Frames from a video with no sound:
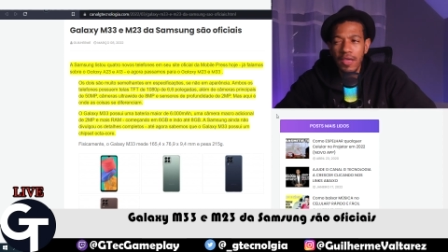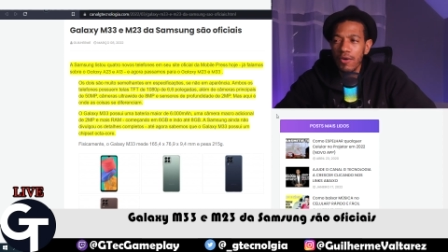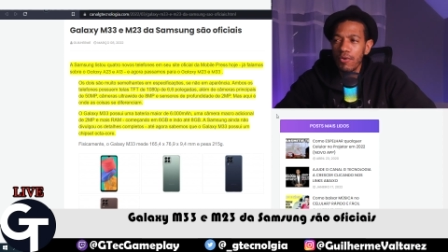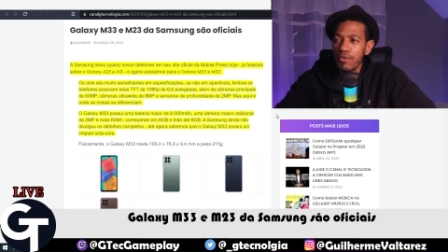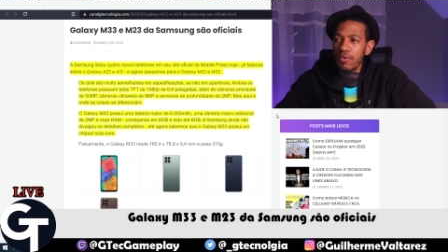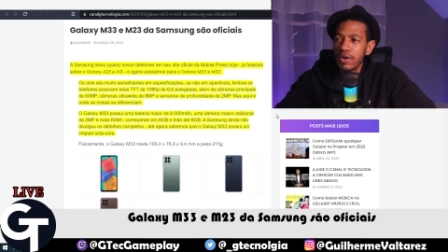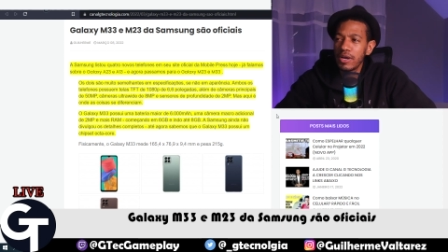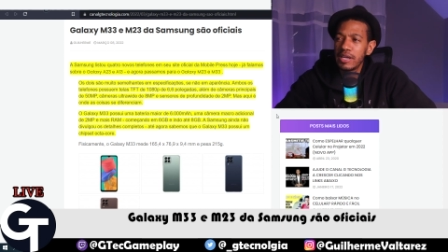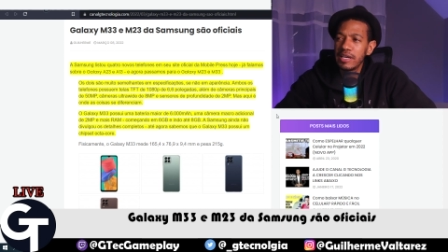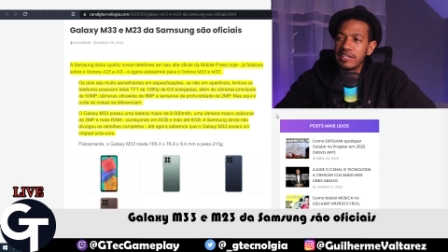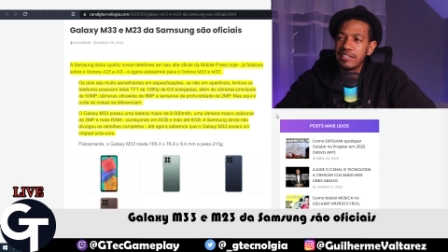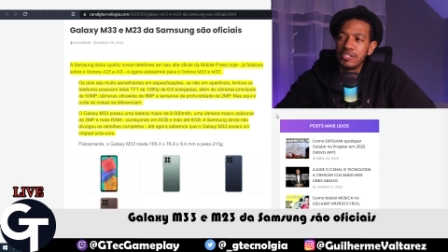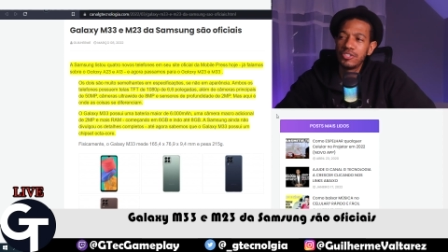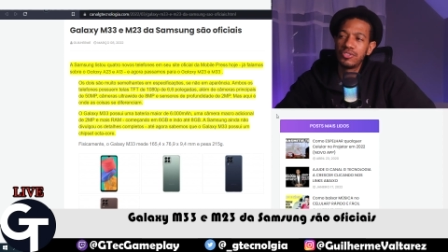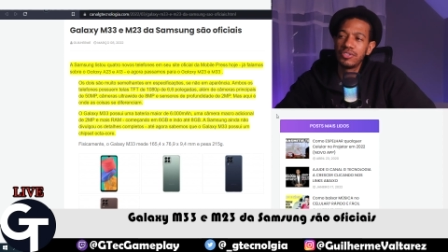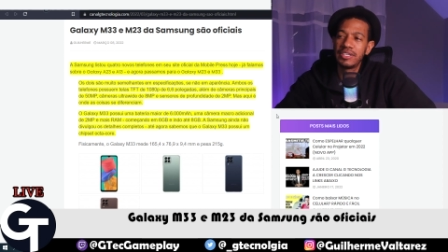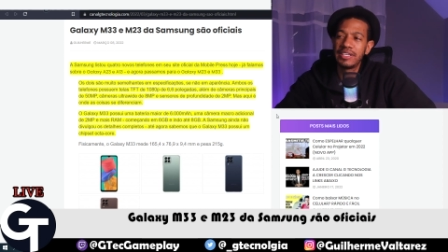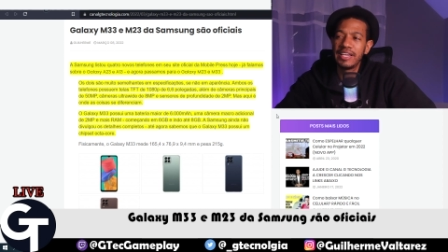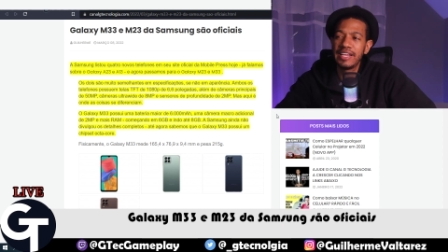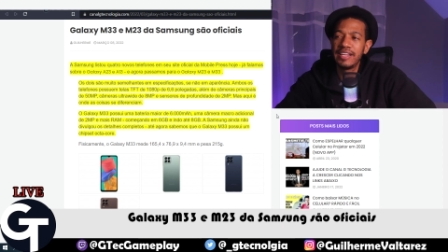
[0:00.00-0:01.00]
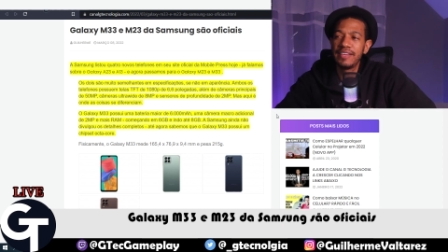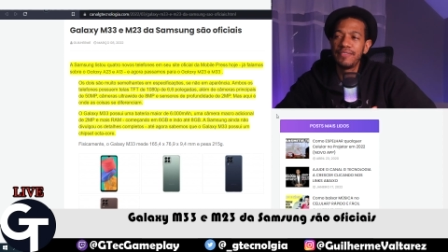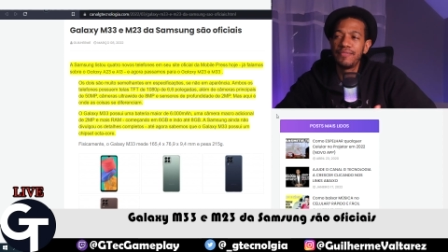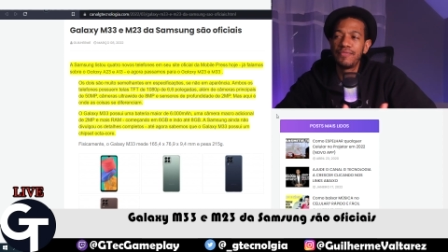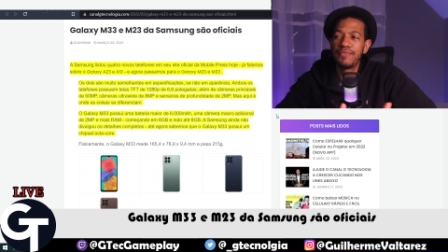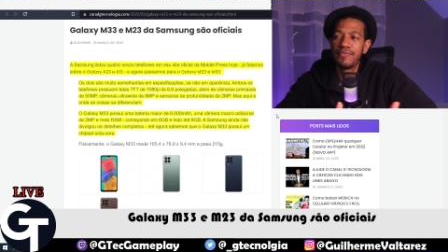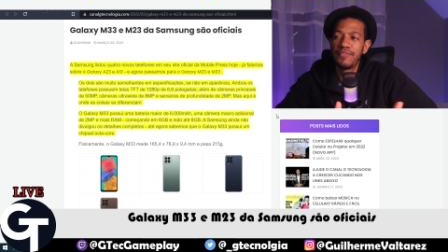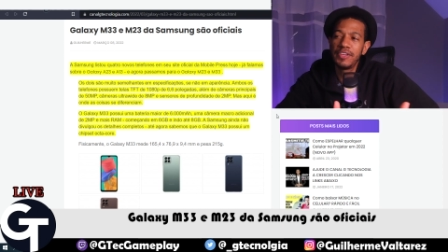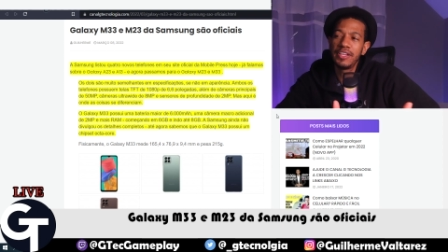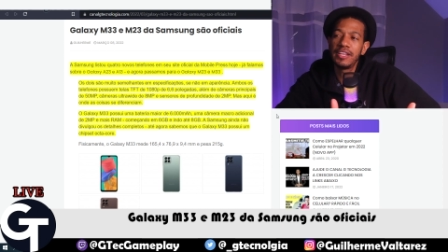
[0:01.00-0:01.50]
eu não acredito que ele
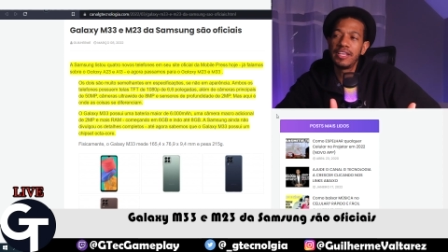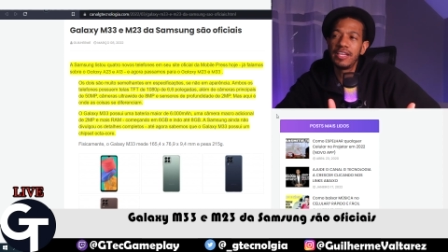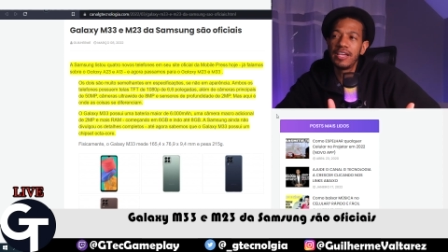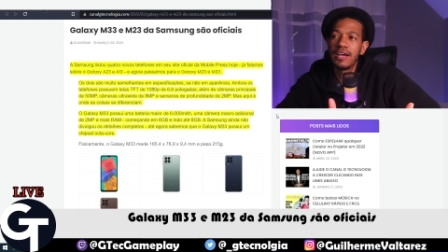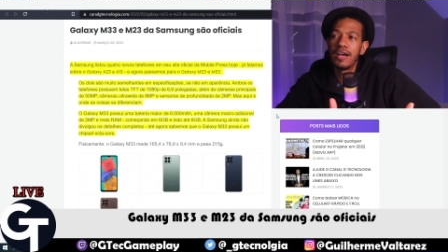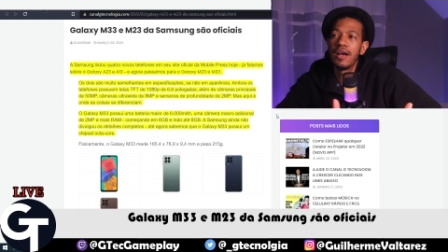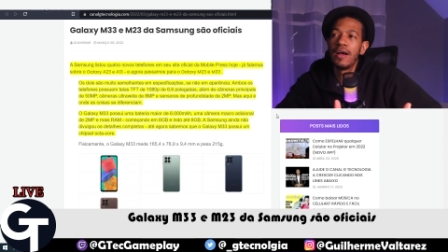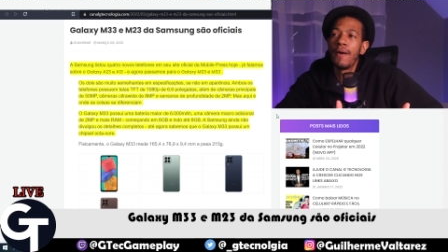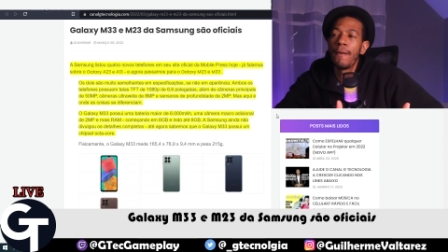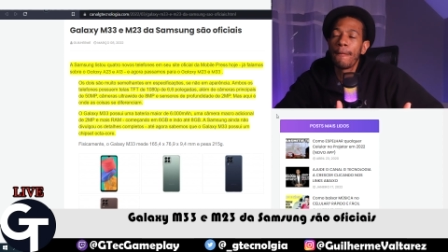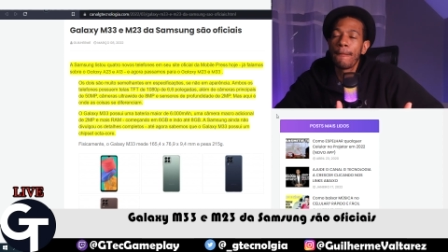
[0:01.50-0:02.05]
viria